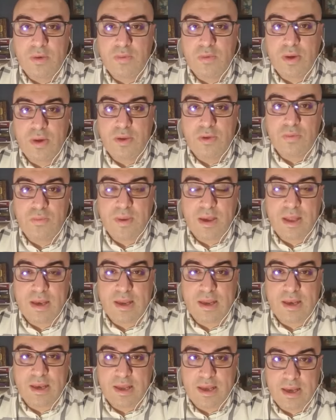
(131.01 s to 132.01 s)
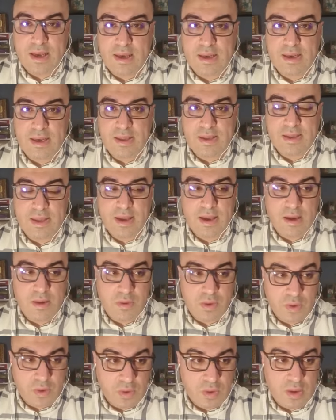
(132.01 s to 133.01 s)
ونبارك لعائلتها
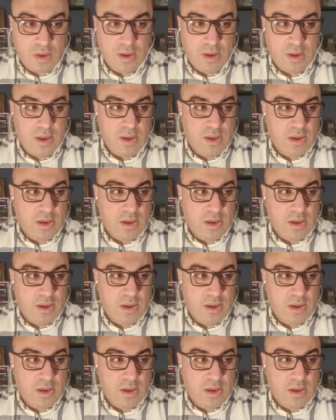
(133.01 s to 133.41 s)
وكل